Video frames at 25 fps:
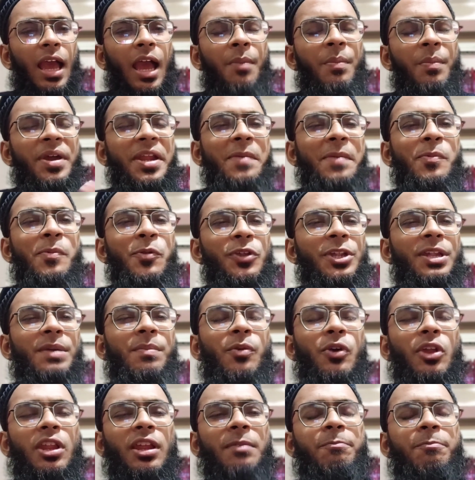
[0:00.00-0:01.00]
আমার এমনটা
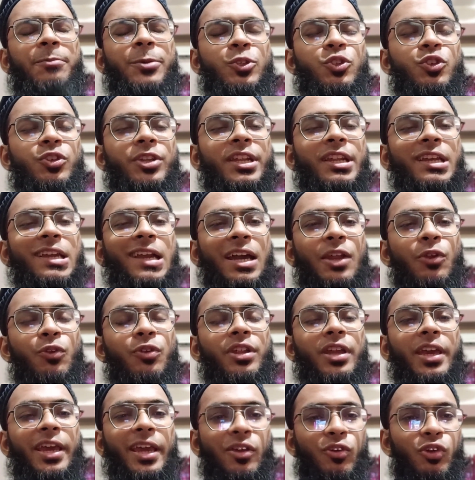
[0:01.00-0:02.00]
বলার পিছনের
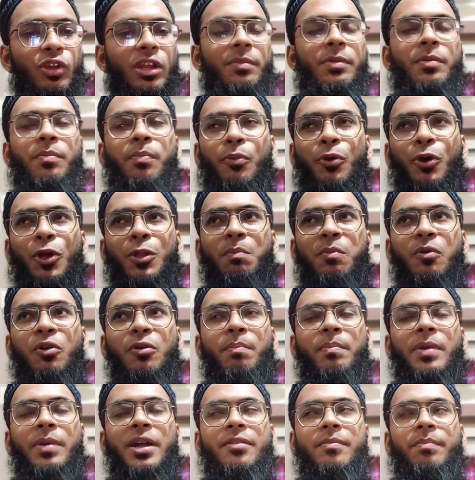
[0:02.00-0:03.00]
কারণটা এখন আমি বলবো
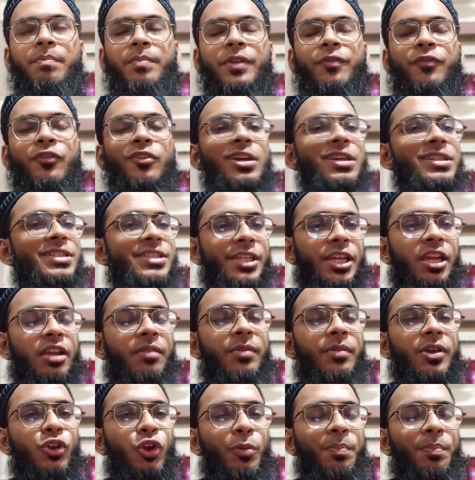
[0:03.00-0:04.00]
বাট বিফোর আই শেয়ার
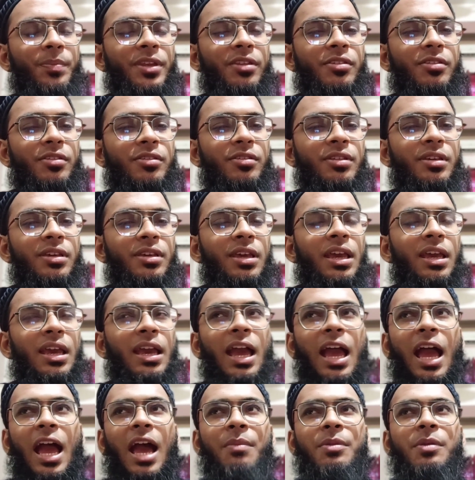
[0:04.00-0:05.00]
মাই অপিনিয়ন
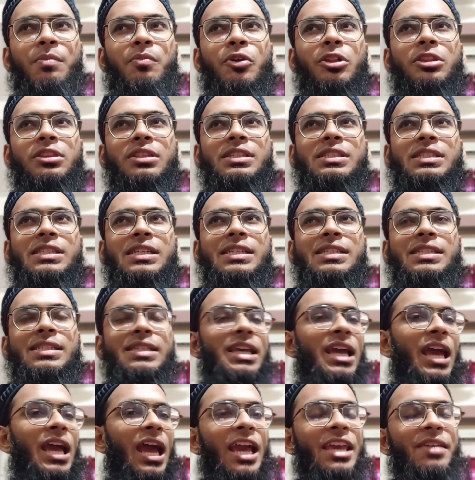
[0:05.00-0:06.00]
আমি বলতে চাই যে
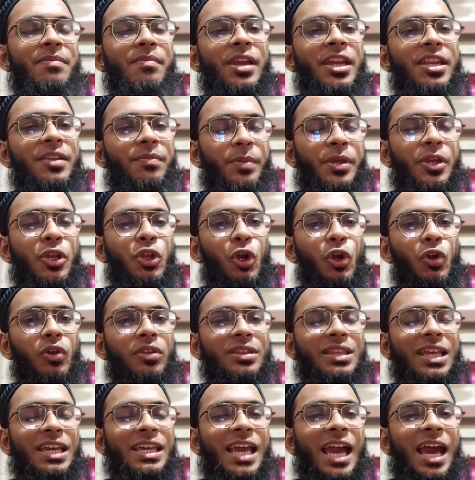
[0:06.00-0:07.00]
আই মাইট বি রং
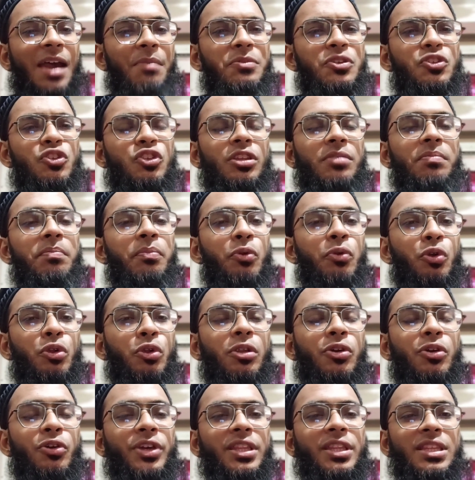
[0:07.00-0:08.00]
তাই আমি যদি ভুল
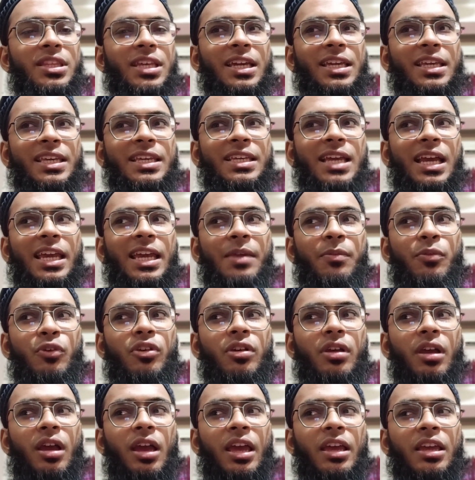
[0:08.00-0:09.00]
হয়ে থাকি এবং
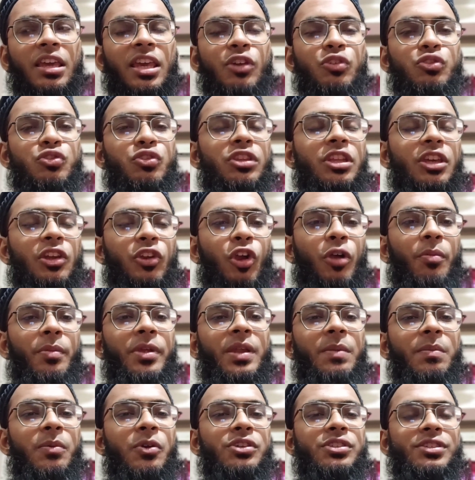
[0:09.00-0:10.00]
কেউ যদি
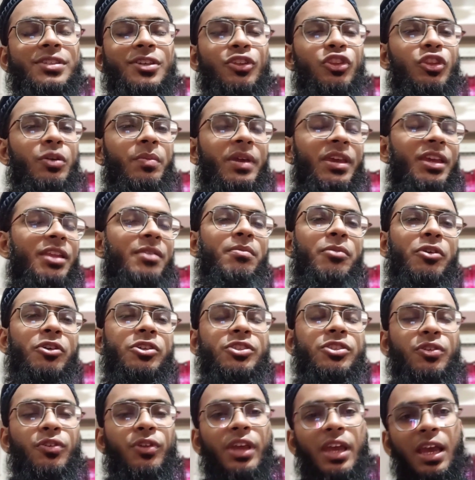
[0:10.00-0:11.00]
কমেন্ট বক্সে অথবা
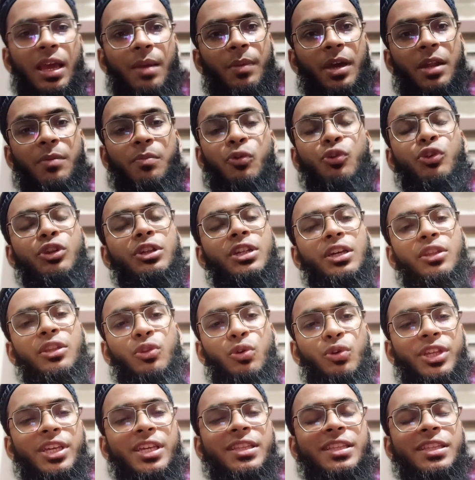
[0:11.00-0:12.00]
ইনবক্স করে আমার ভুলটা
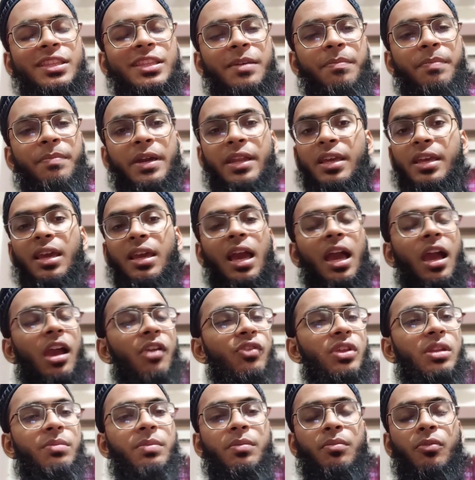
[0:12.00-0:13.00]
ধরিয়ে দিতে পারে আই
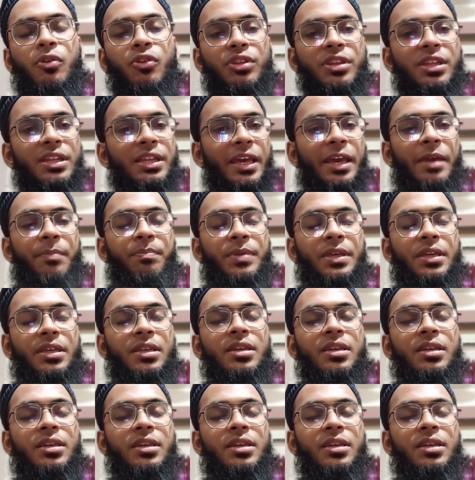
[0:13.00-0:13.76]
উইল বি মোর দেন হ্যাপি